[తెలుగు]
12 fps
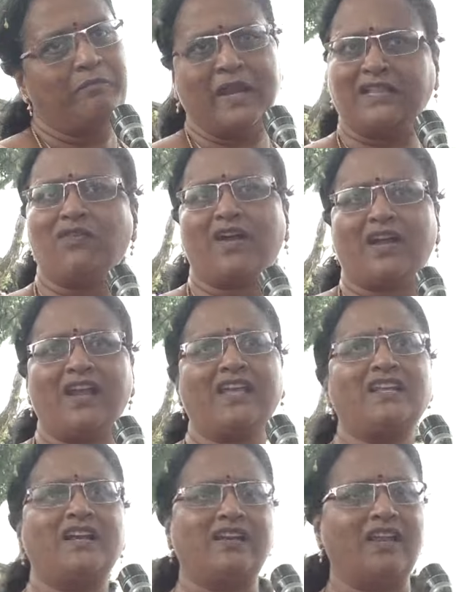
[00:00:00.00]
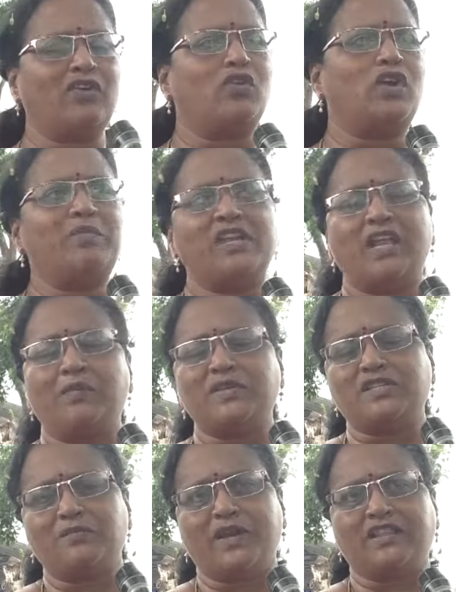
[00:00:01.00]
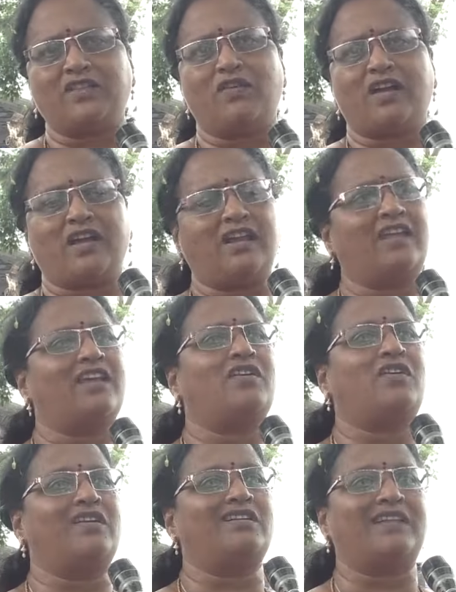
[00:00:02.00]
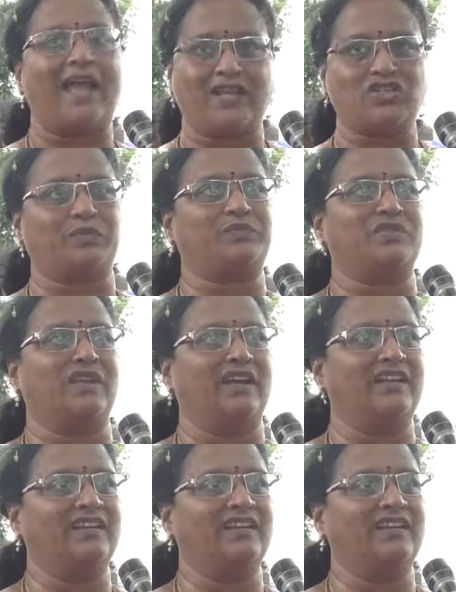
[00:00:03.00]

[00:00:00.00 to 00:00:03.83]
ప్రతి ఒక్కరికి అండి కూటమి గెలిపించిన ప్రతి ఒక్కరికి కూడా థ్యాంక్స్ చెప్తున్నా